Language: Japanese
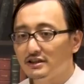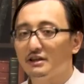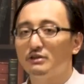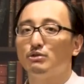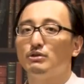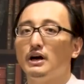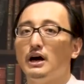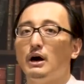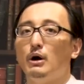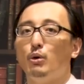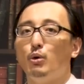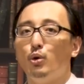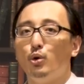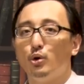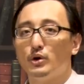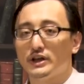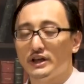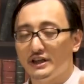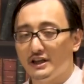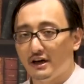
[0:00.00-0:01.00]
なのが
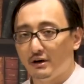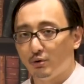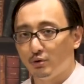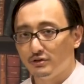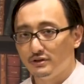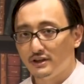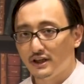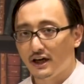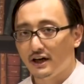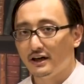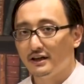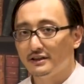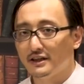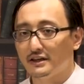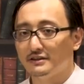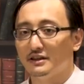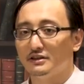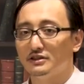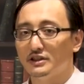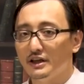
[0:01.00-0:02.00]
大きな女
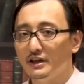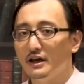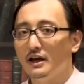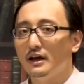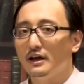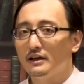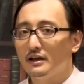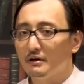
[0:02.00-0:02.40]
なんですね。